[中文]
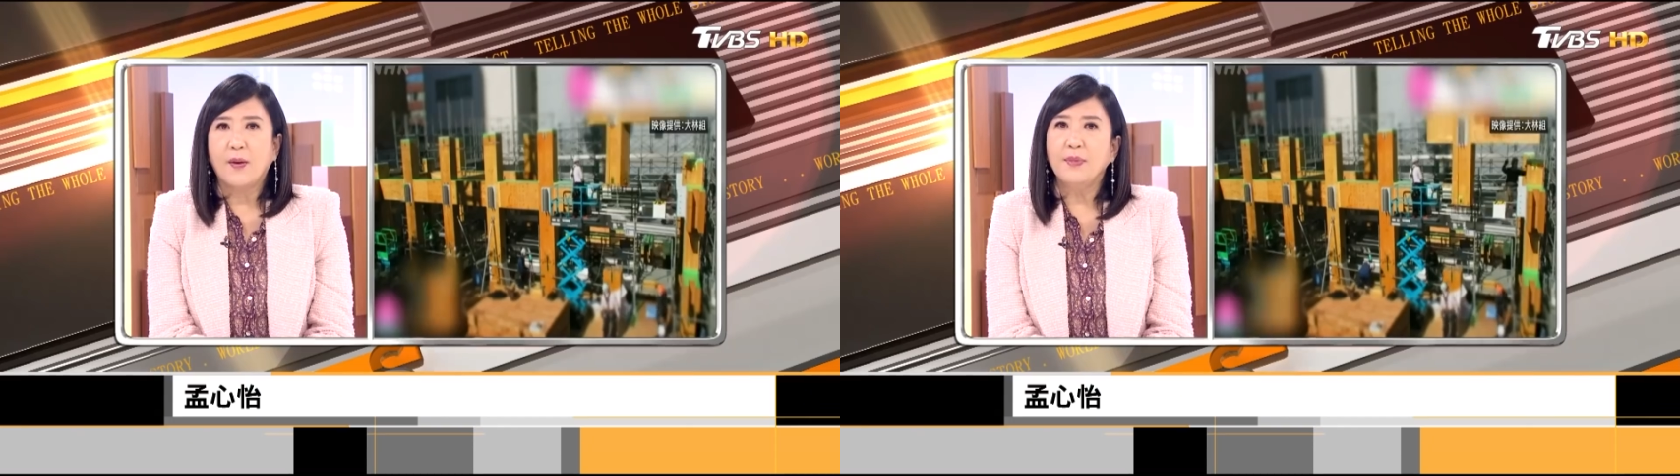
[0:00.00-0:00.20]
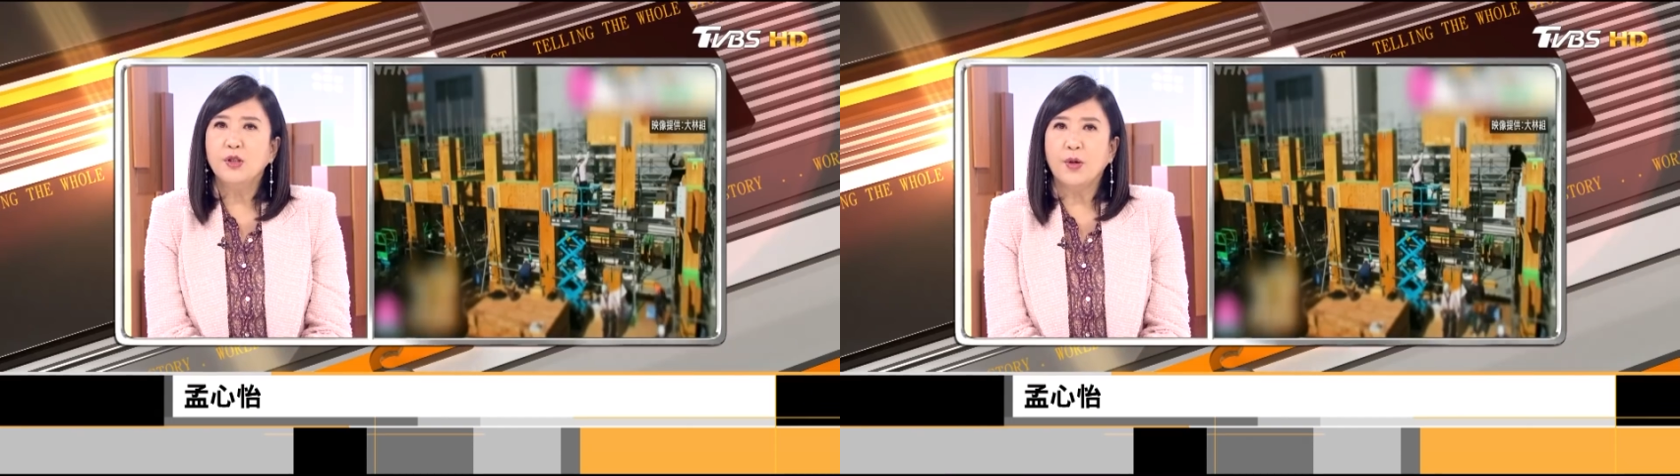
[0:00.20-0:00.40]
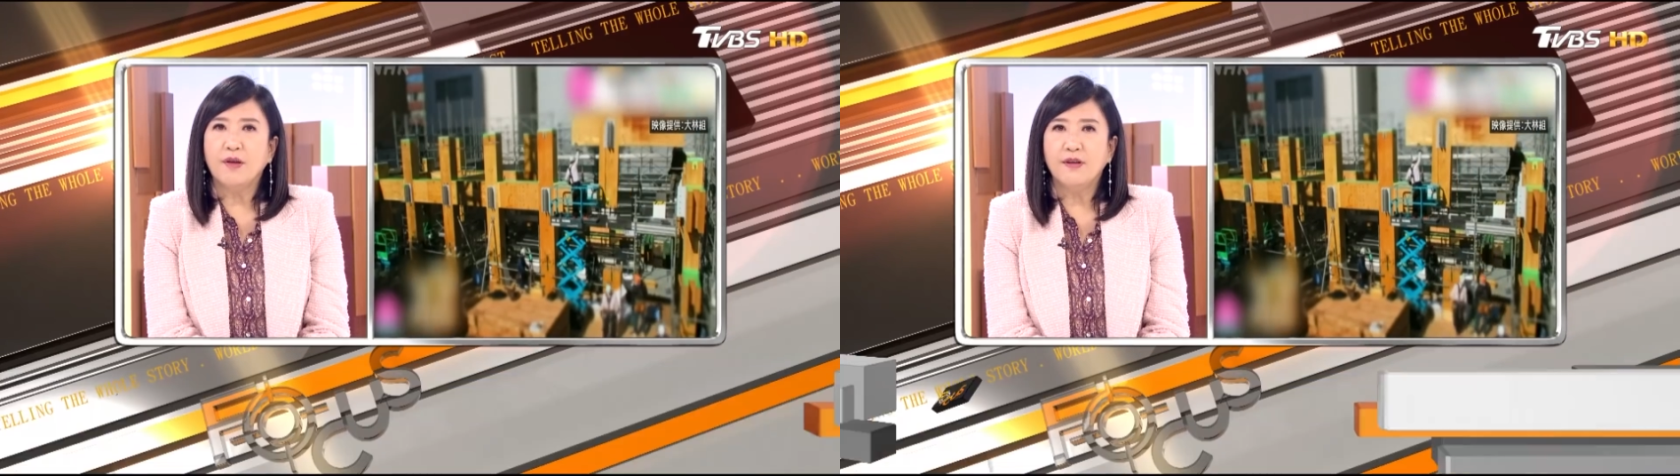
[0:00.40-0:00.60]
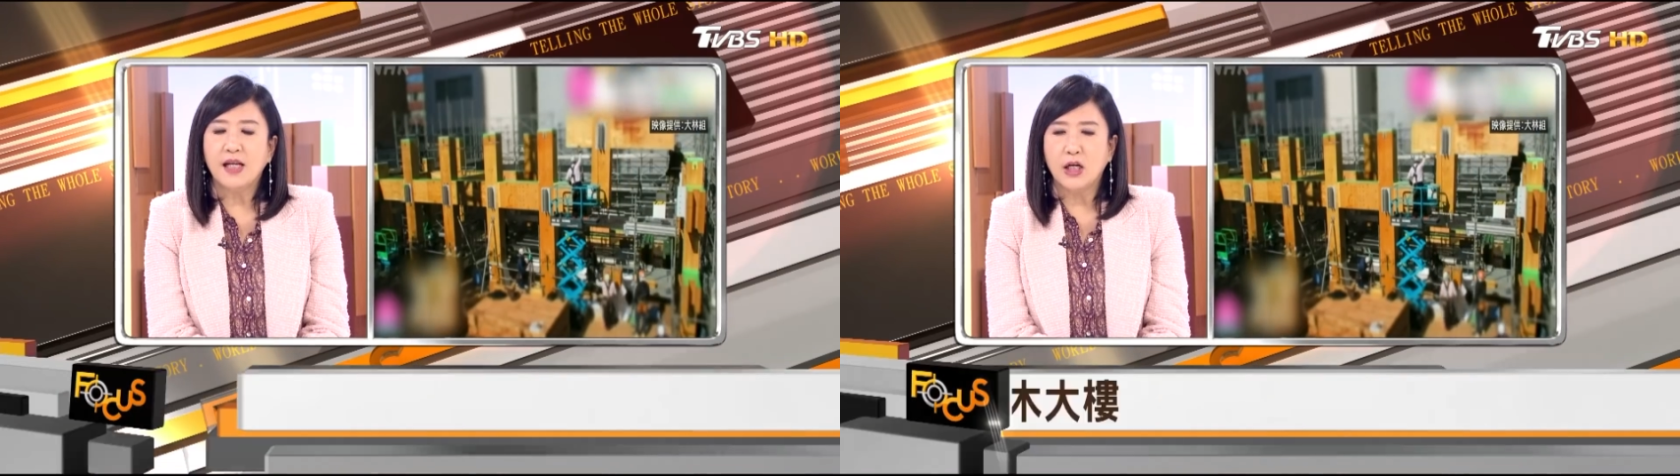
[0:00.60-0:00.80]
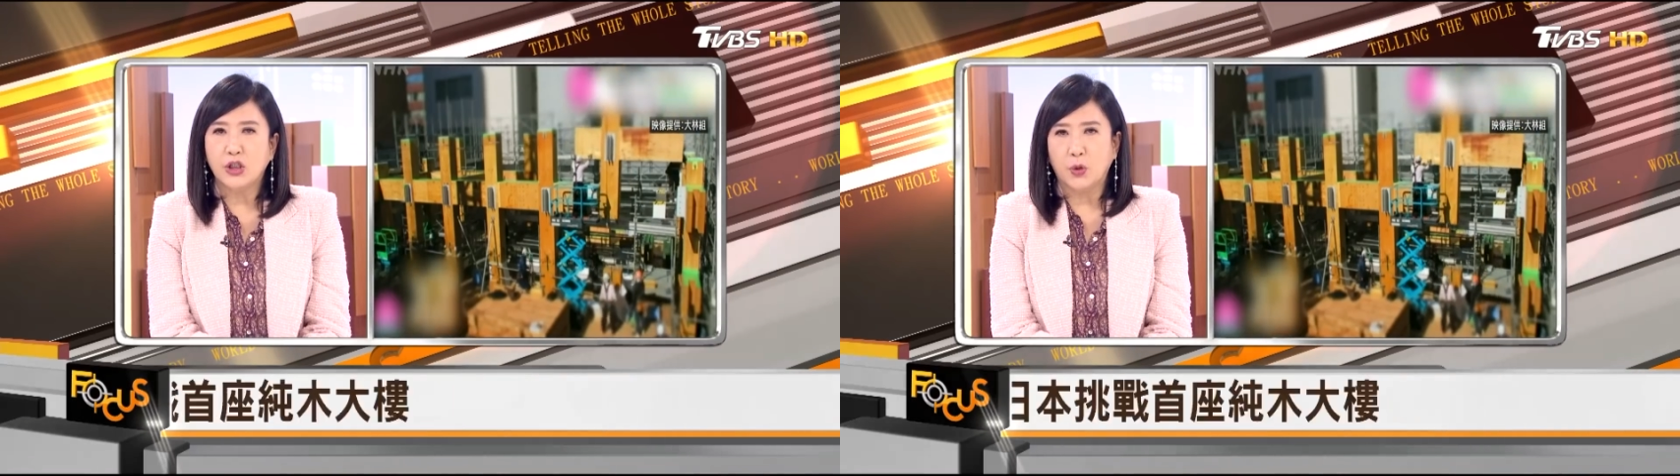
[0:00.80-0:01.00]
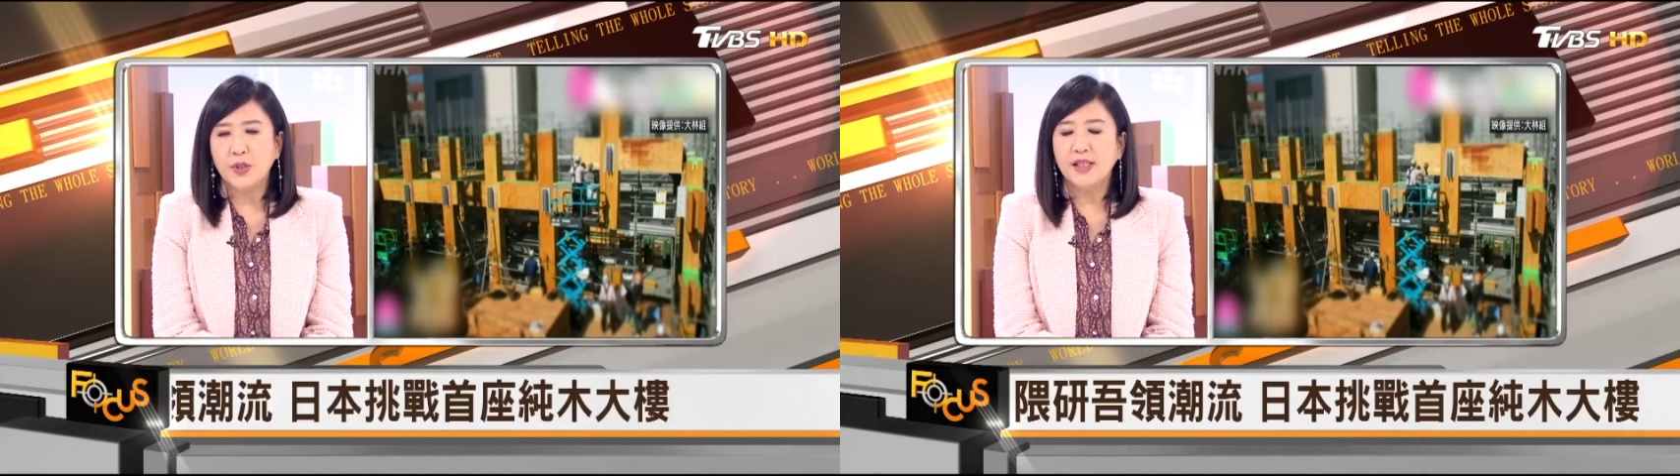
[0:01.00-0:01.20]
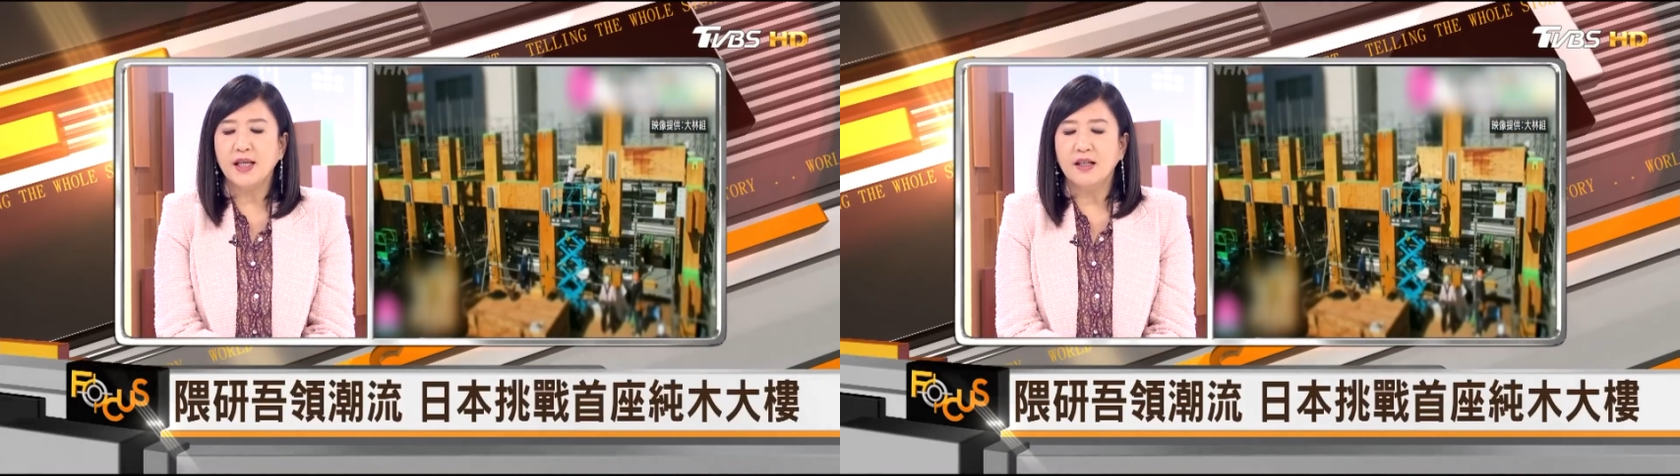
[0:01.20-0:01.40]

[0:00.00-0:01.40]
台湾民众也非常熟悉的